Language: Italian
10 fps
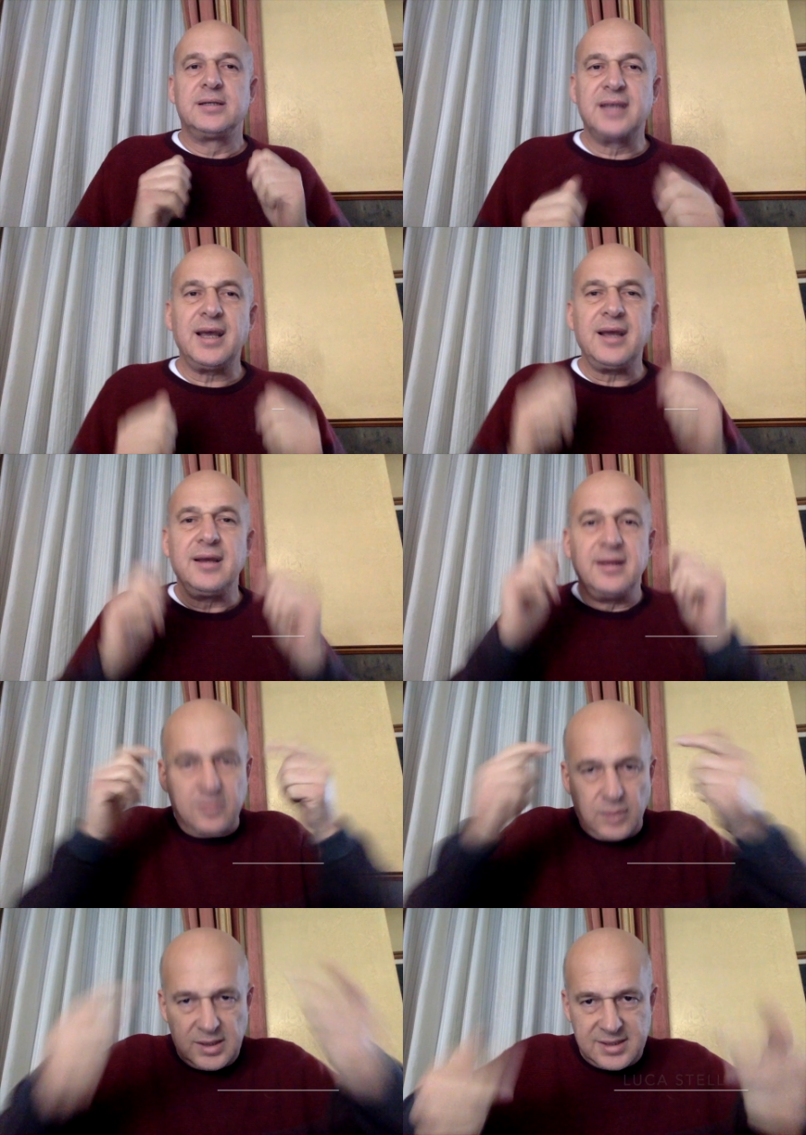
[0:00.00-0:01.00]
Se
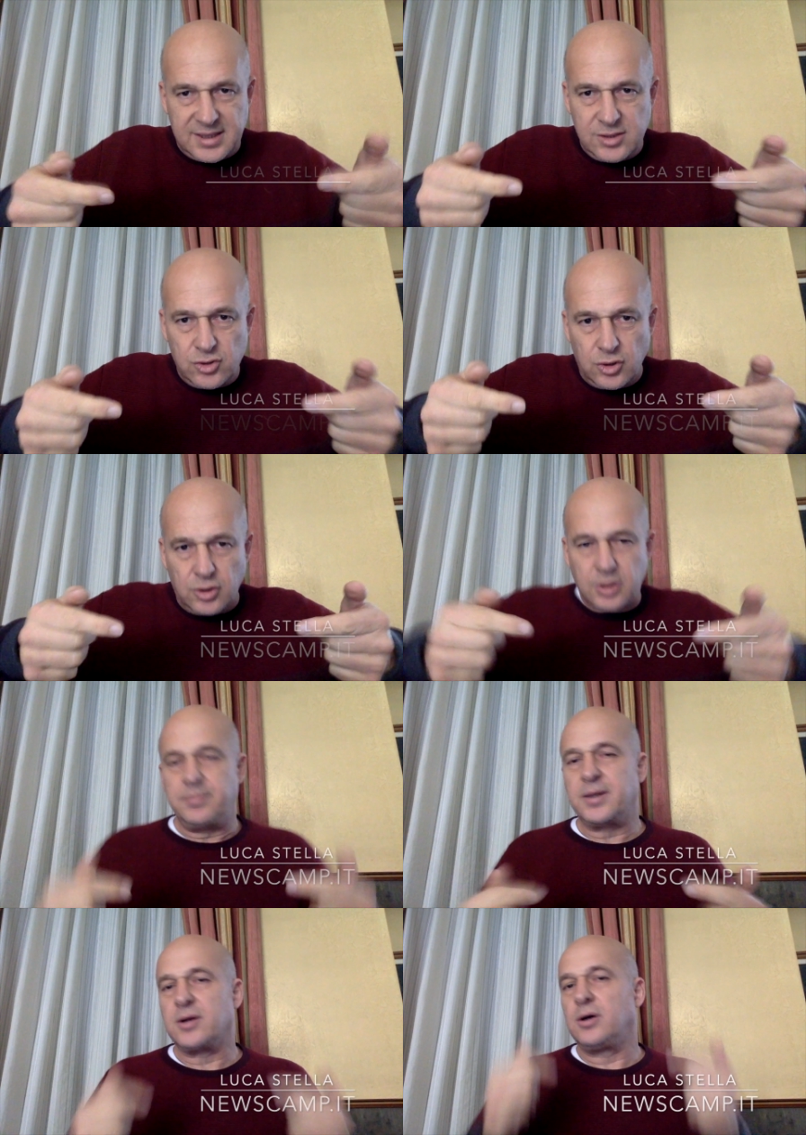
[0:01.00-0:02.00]
in quegli stessi
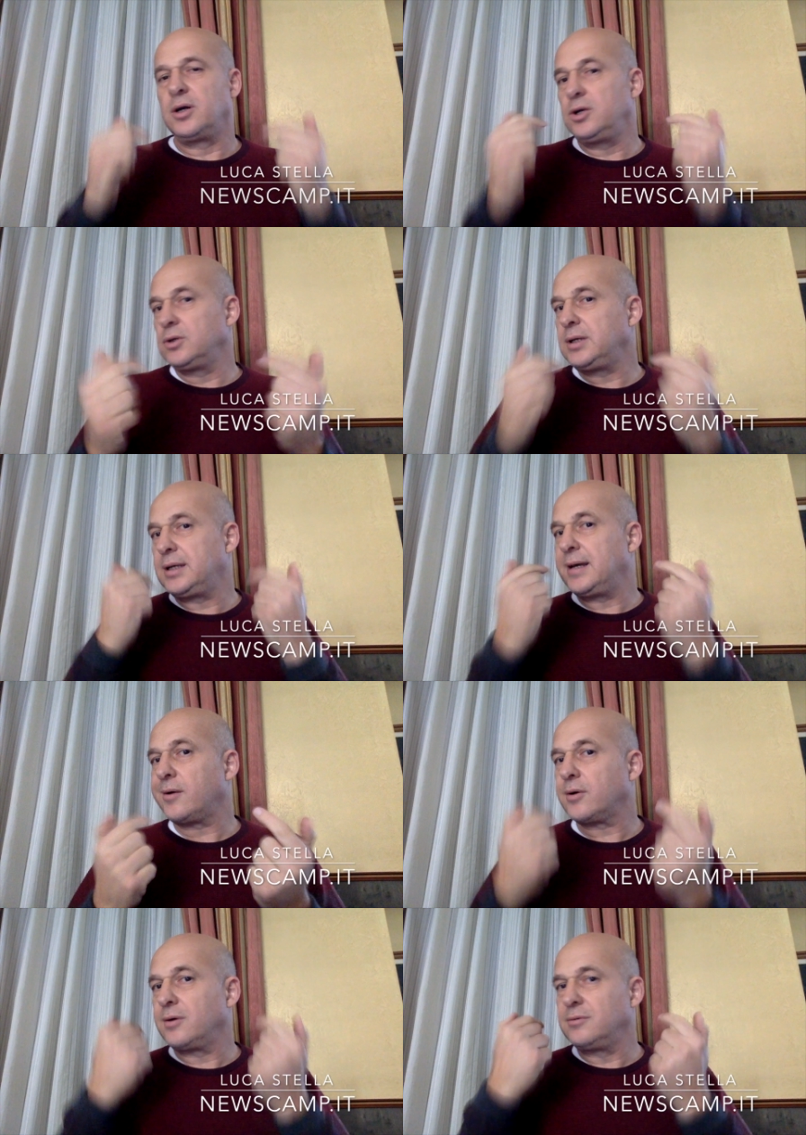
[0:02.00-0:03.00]
giorni però io
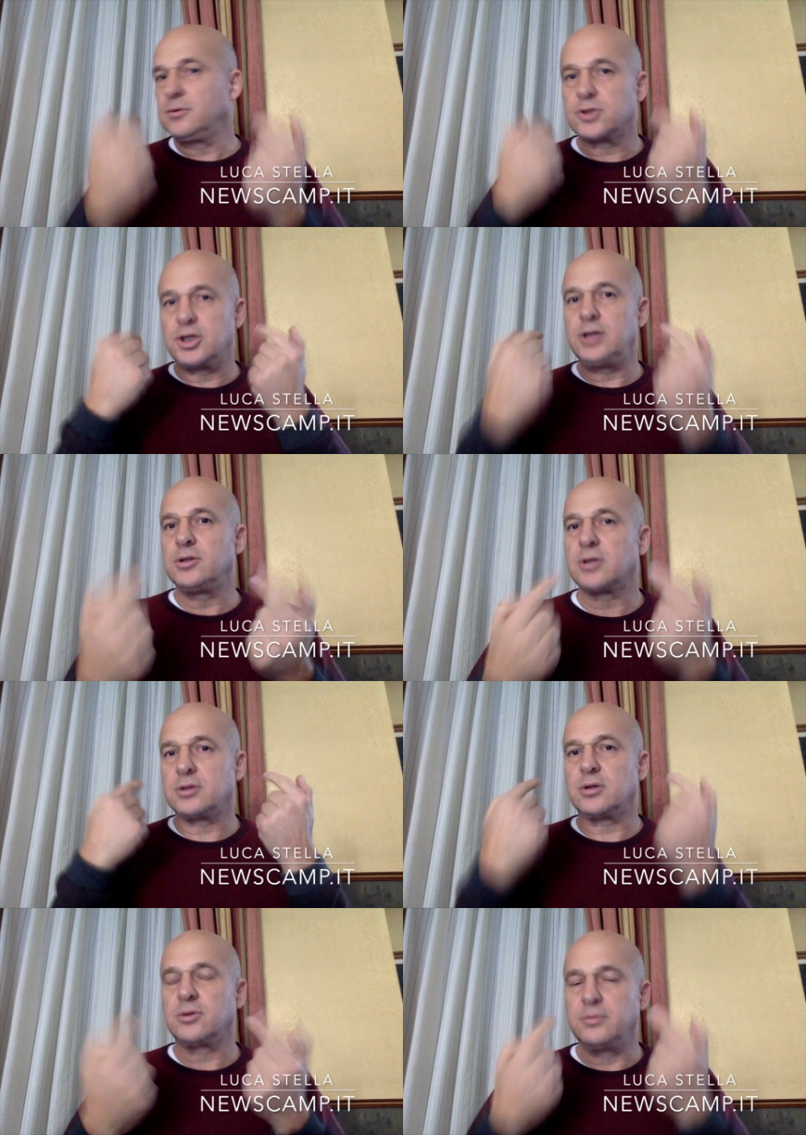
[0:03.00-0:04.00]
dichiaro che ho avuto
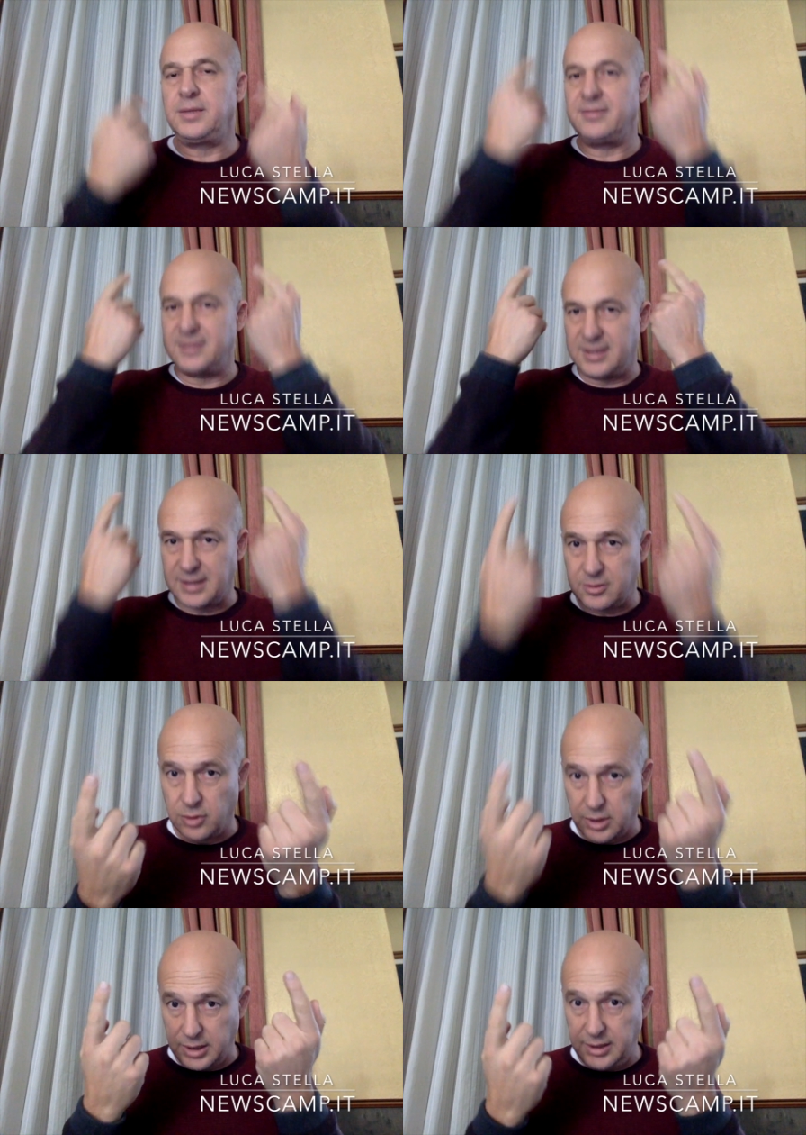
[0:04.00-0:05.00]
138.000
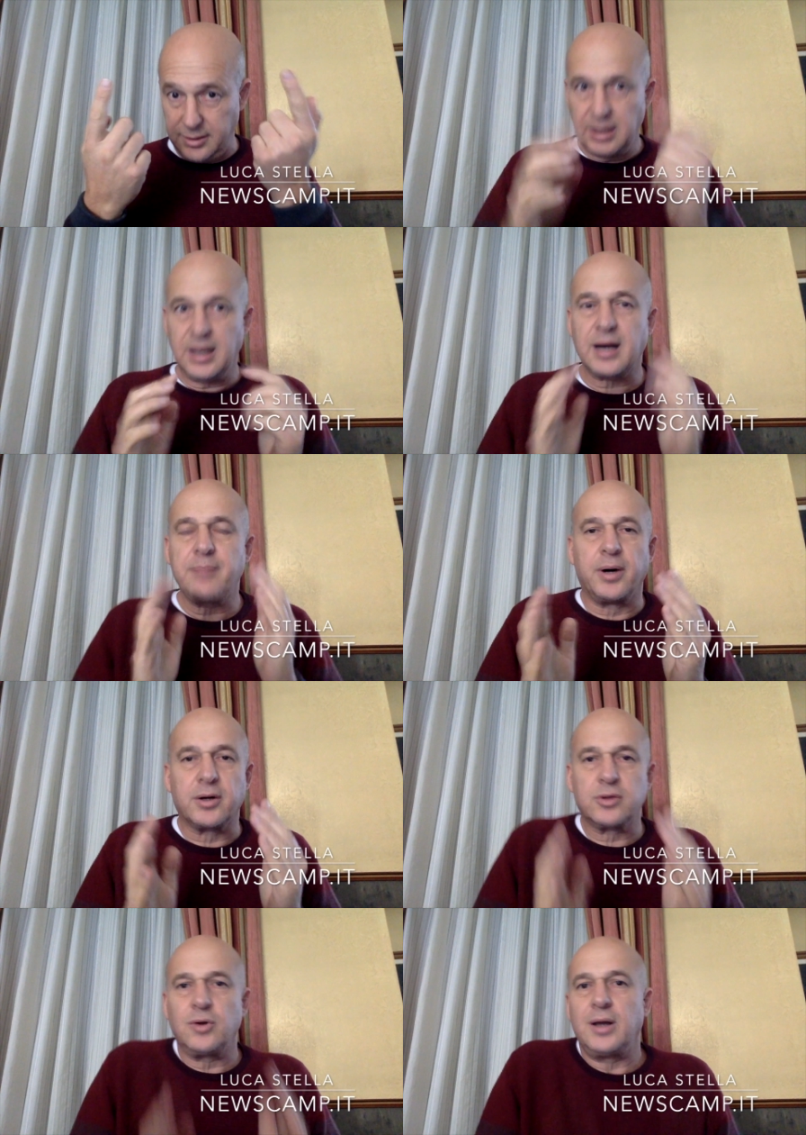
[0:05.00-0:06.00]
visitatori, il
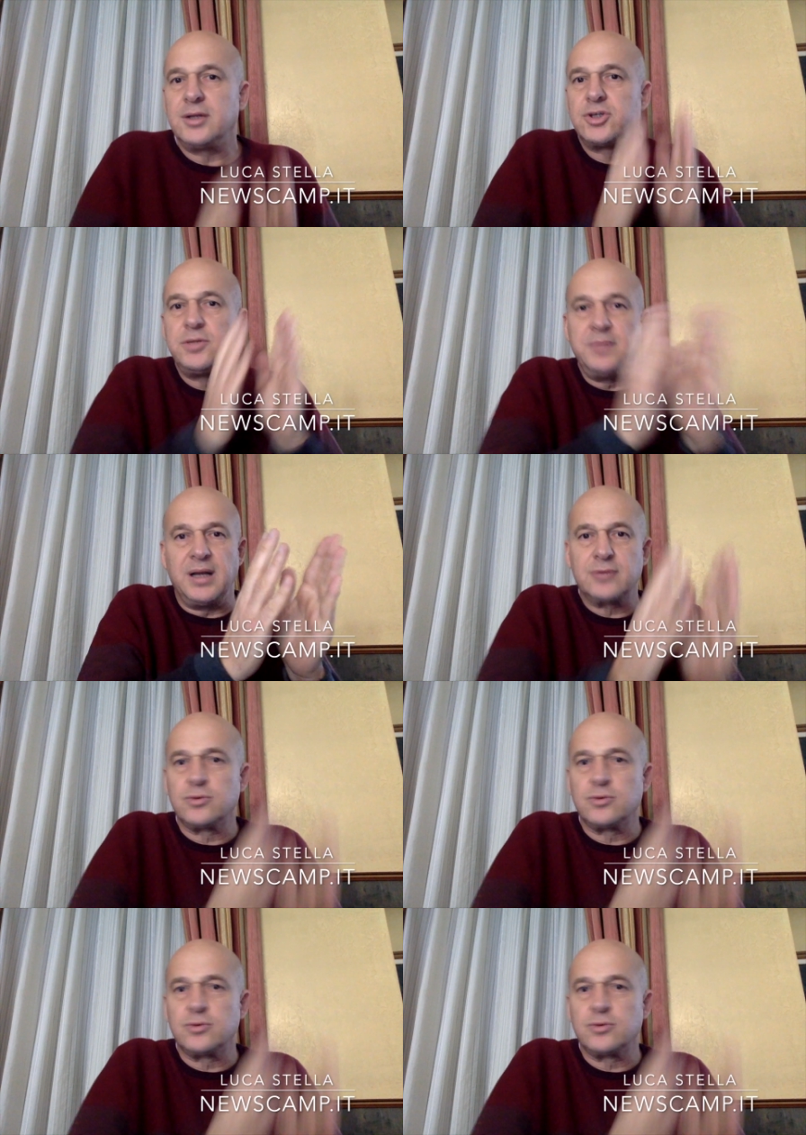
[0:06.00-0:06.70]
rapporto è 10.000 su